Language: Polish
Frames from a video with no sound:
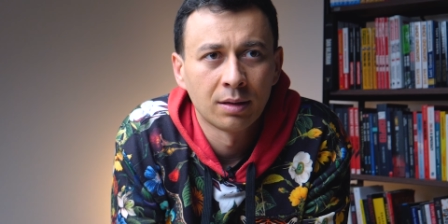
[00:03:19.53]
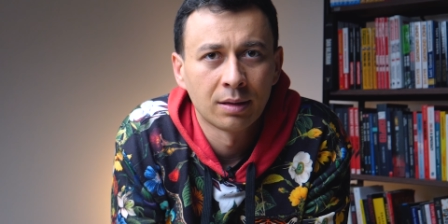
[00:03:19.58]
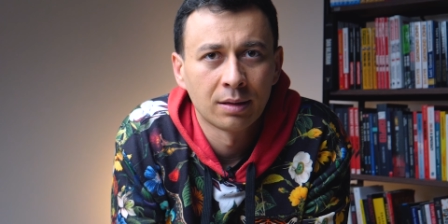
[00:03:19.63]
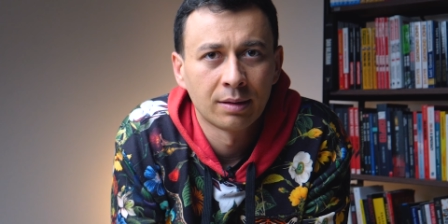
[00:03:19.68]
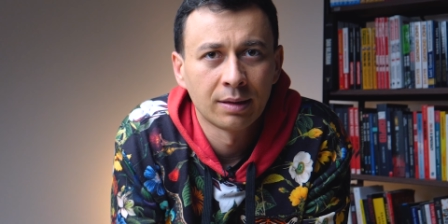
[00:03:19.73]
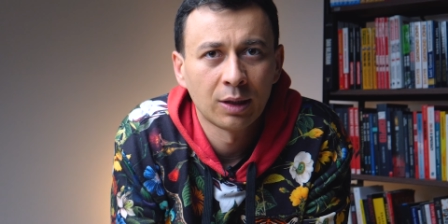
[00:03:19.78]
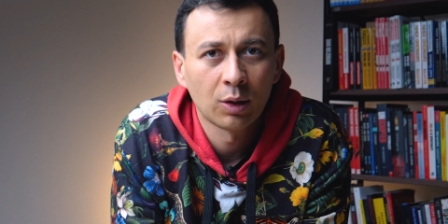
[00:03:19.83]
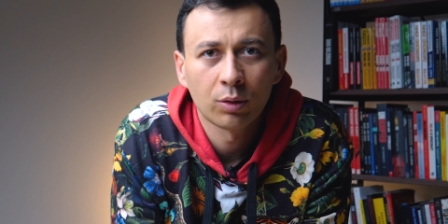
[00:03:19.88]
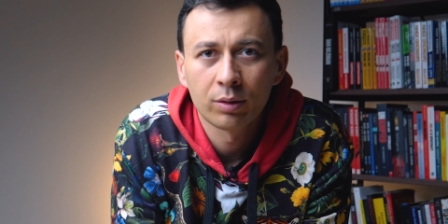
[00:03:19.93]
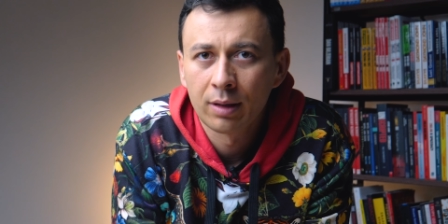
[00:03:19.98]
z
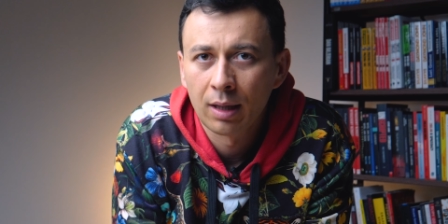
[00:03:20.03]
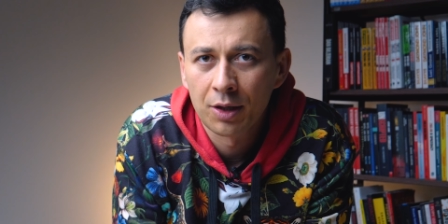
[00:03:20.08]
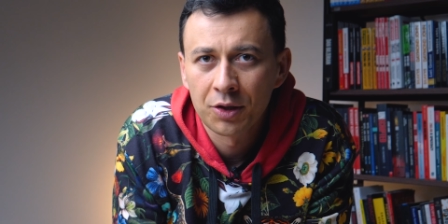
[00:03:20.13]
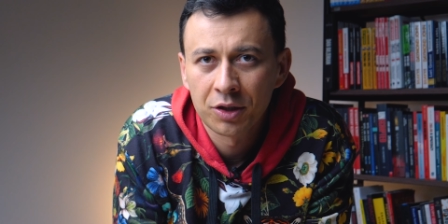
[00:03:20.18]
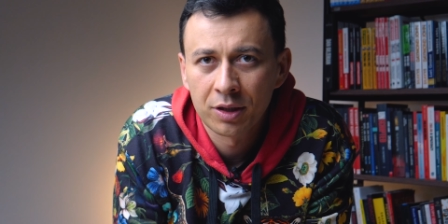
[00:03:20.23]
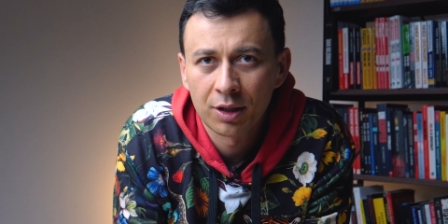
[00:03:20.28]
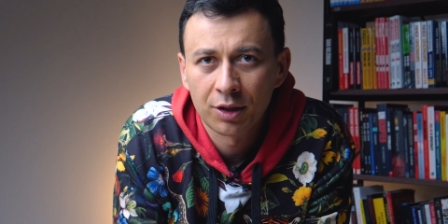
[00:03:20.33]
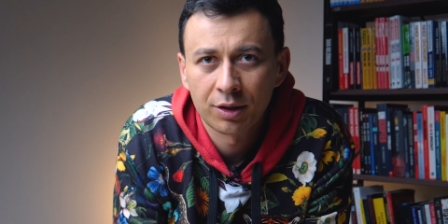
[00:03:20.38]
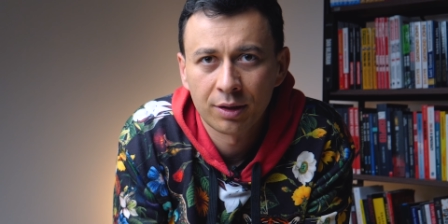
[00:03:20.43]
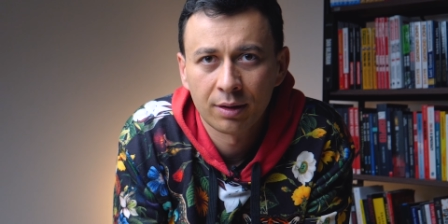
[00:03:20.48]

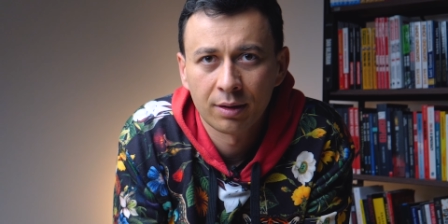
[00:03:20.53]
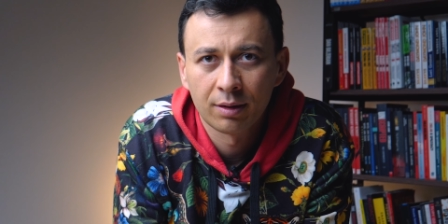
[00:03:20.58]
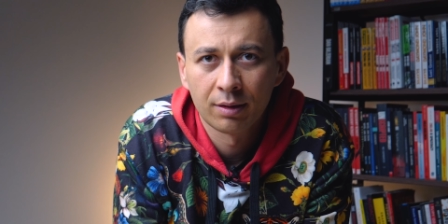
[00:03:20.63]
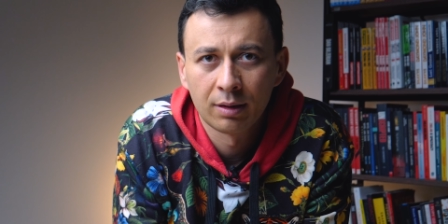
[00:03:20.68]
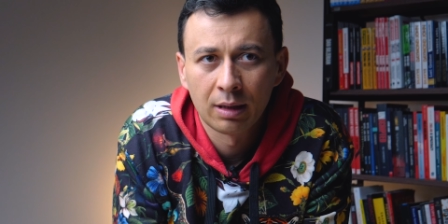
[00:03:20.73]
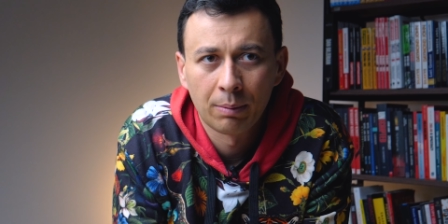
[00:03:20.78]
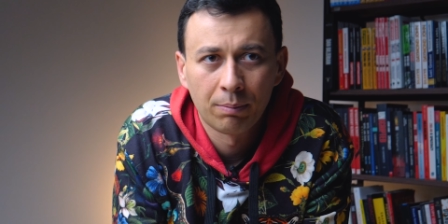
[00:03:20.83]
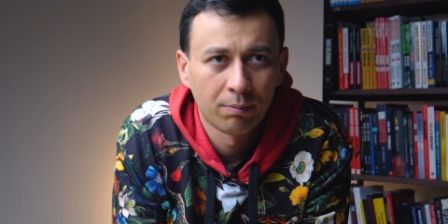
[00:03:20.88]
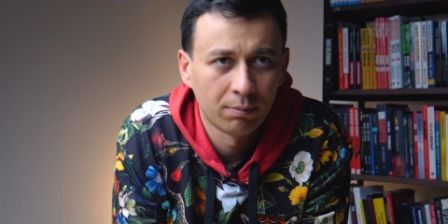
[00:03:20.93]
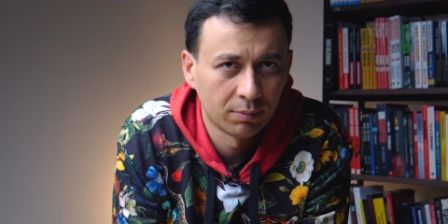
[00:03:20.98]
nieodnalezienia się
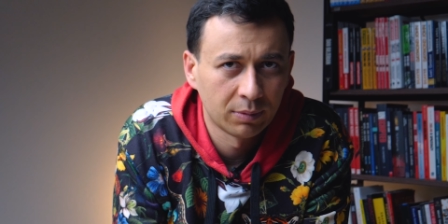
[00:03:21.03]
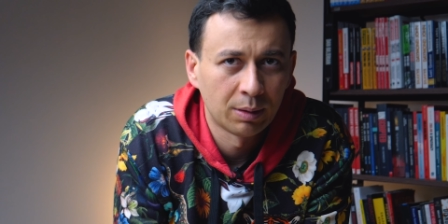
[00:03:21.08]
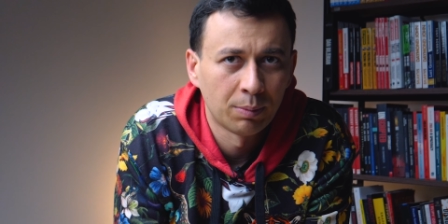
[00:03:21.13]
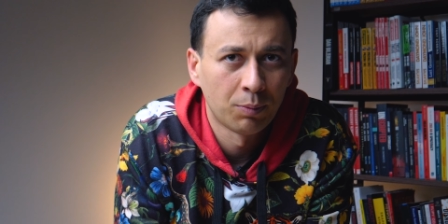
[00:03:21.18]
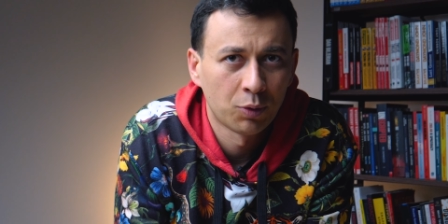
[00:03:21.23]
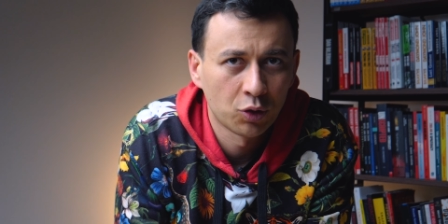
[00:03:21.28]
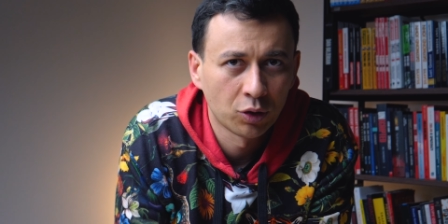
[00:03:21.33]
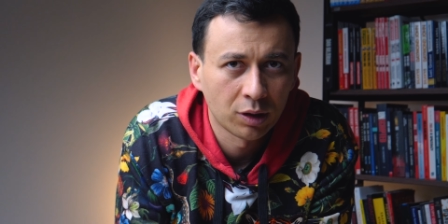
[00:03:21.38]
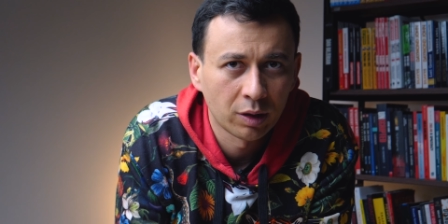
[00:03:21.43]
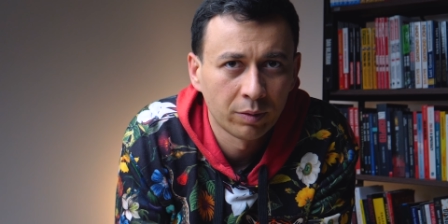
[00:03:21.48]
na
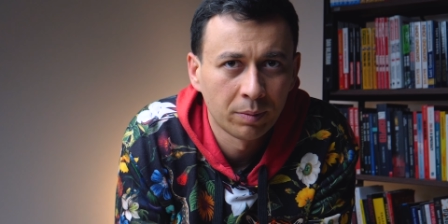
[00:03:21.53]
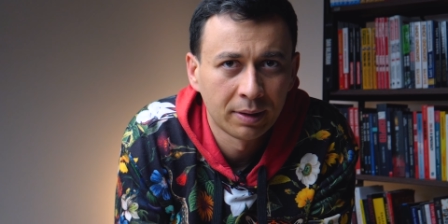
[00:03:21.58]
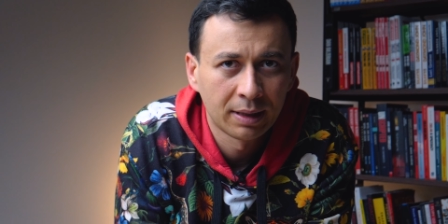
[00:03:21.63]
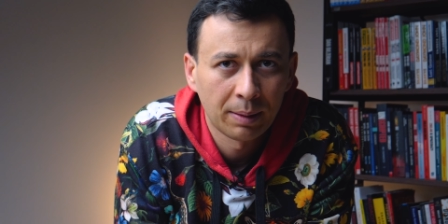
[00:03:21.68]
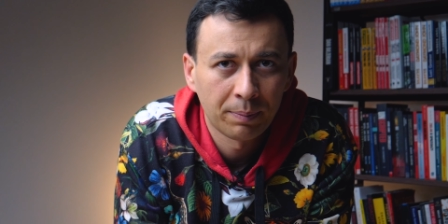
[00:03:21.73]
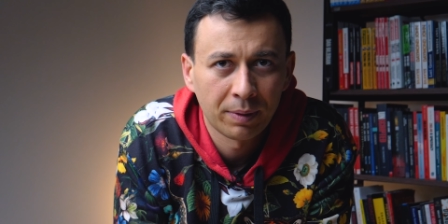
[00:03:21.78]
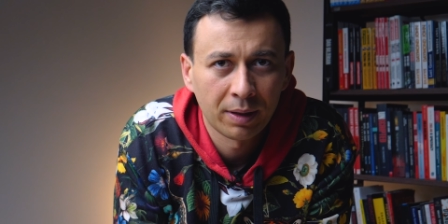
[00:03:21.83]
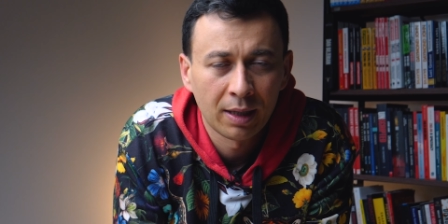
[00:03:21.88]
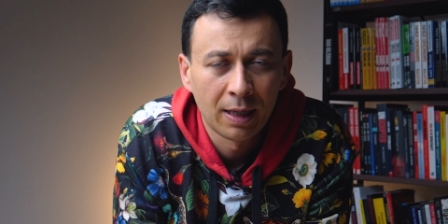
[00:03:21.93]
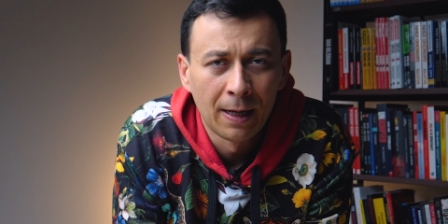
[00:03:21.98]
początkowym
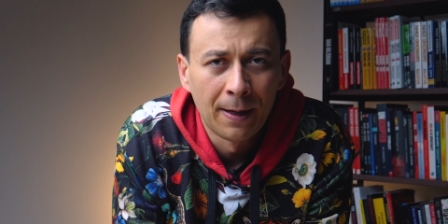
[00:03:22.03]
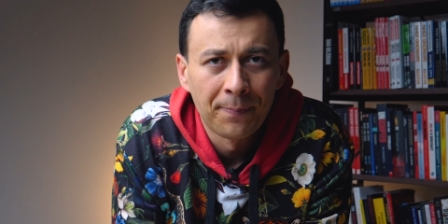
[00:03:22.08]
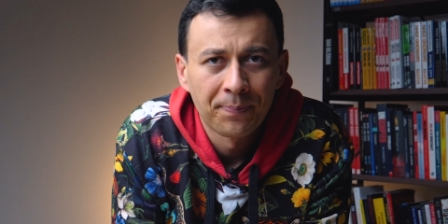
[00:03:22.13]
etapie